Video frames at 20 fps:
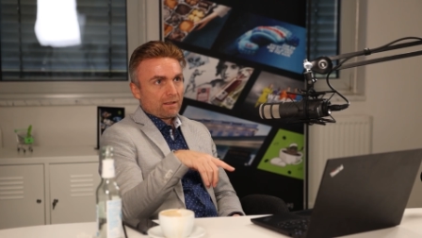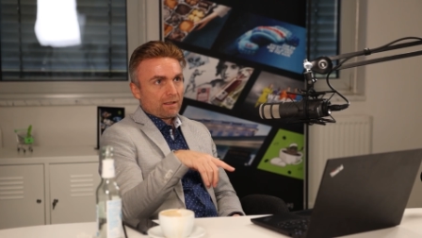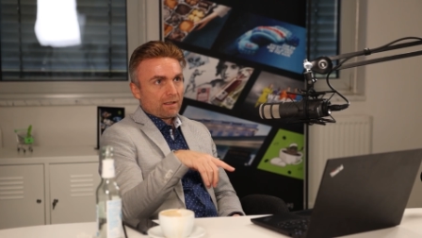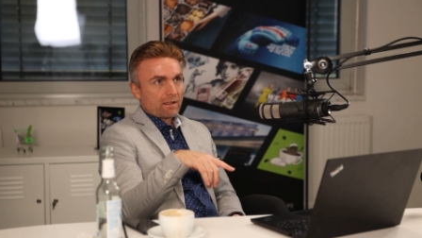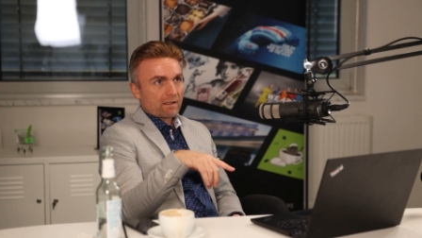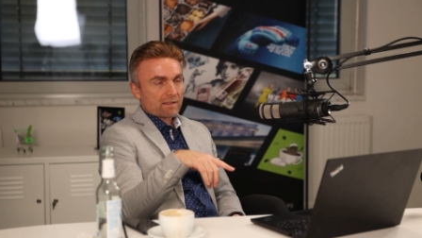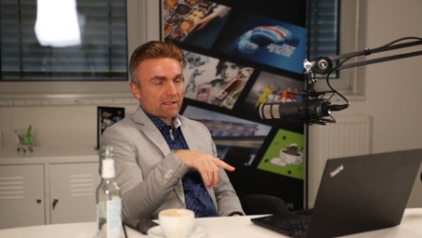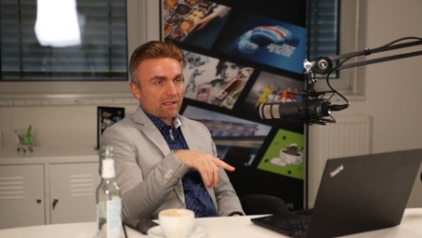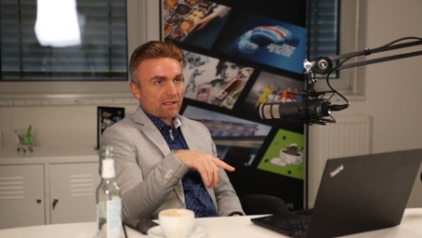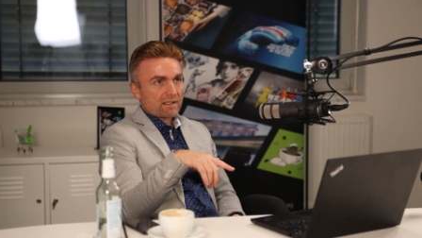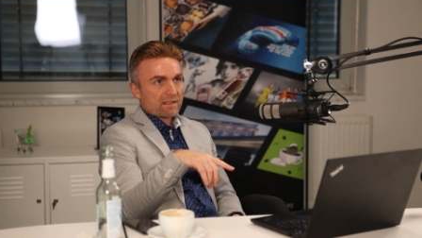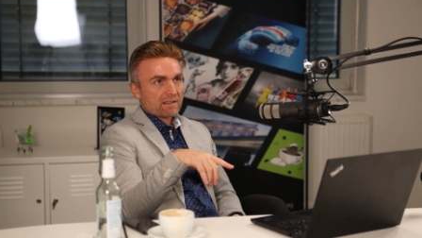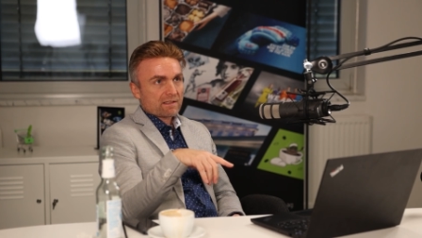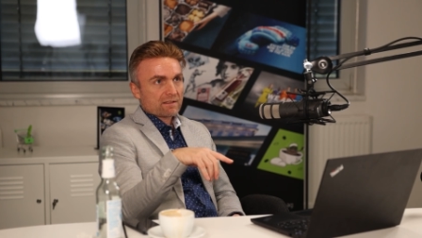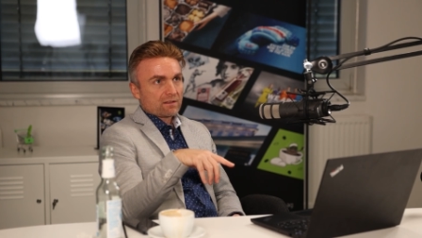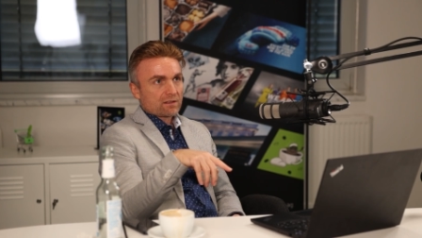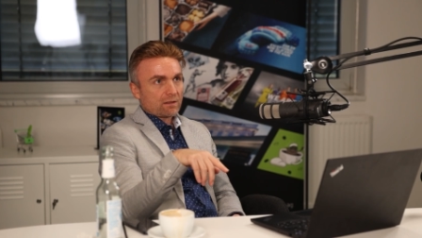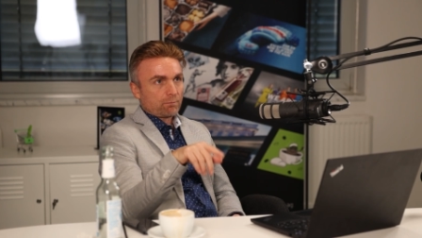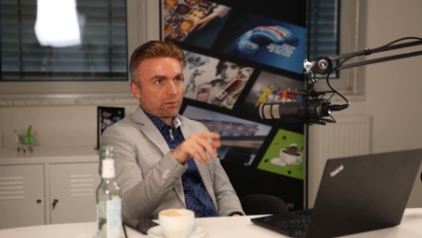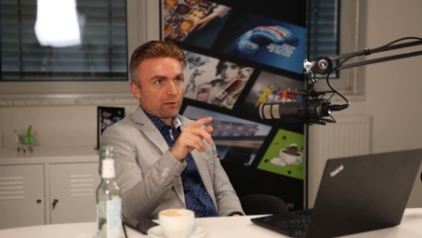Das
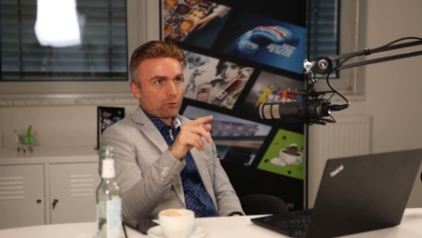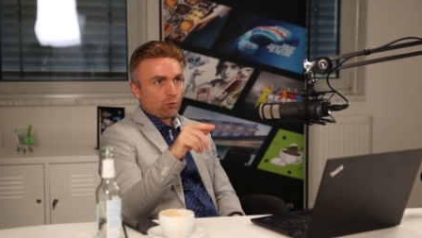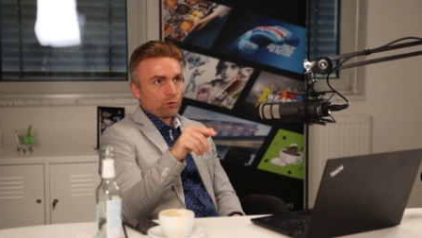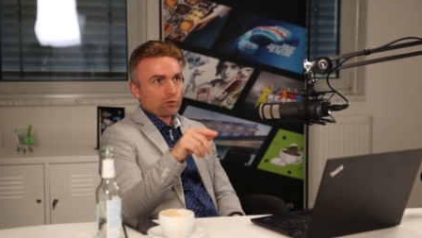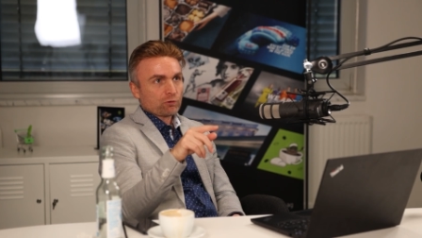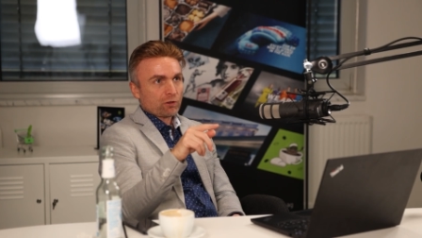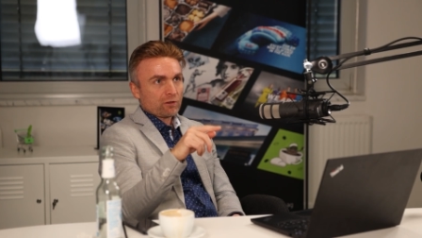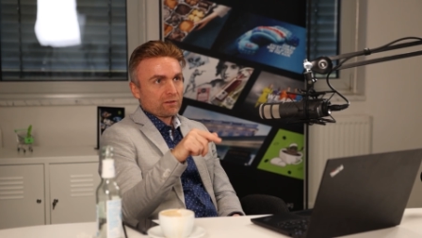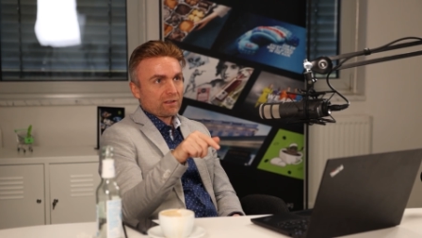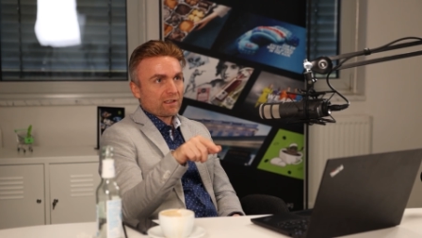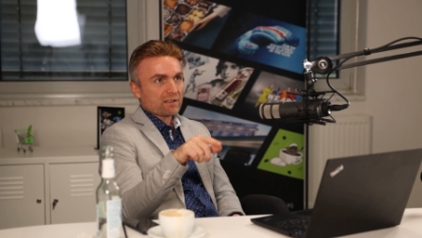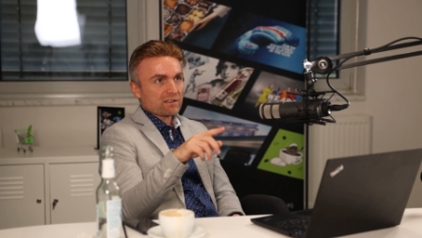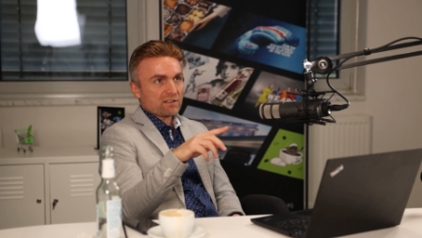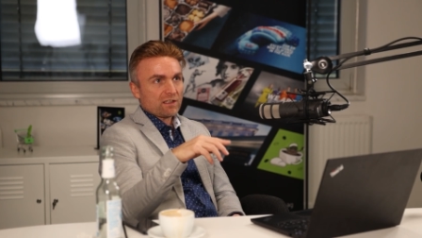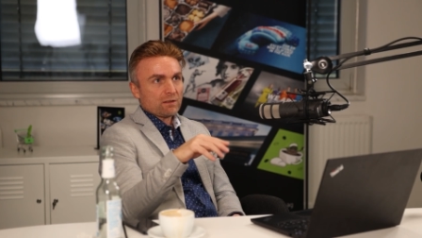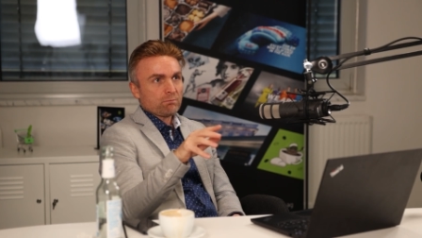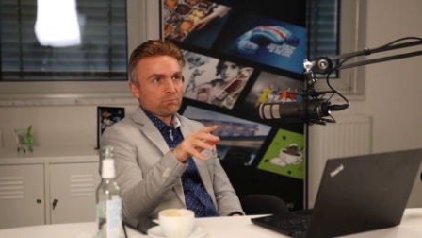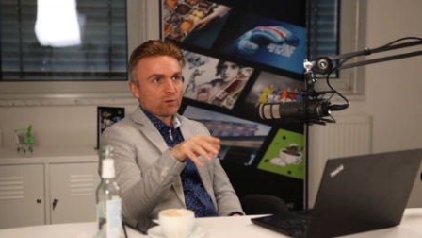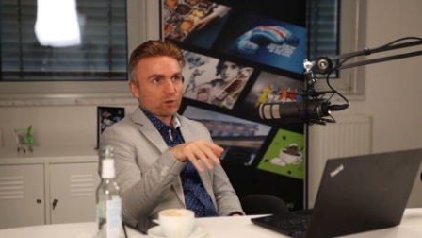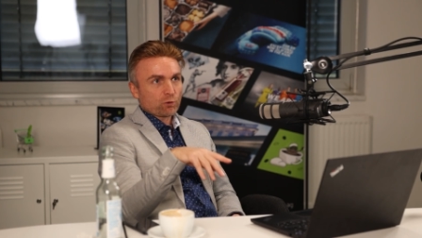heißt, der Pilot könnte eigentlich
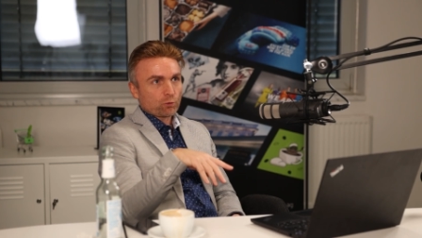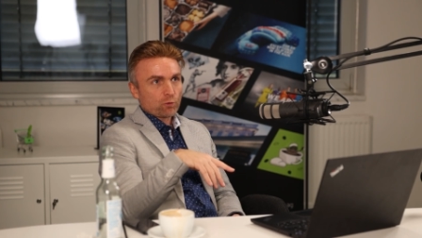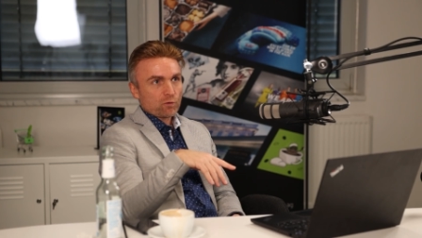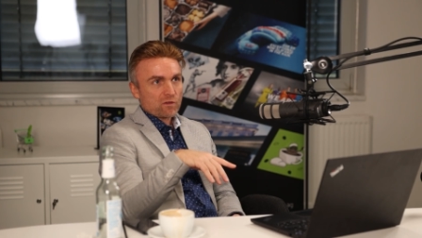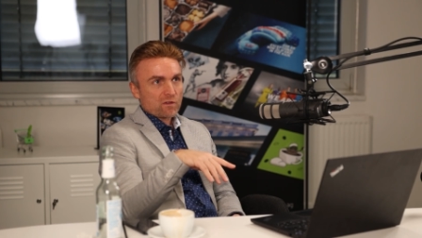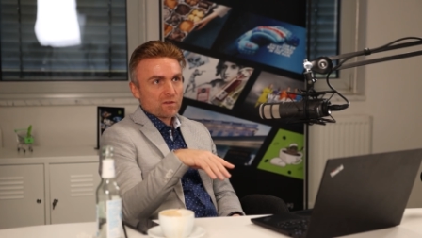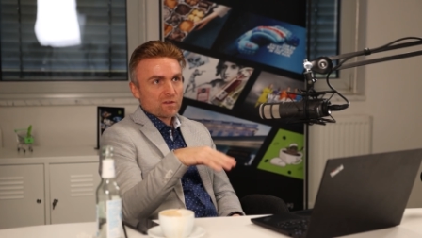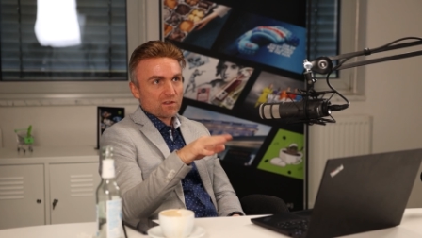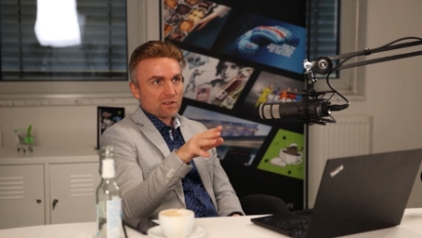jeden begrüßen,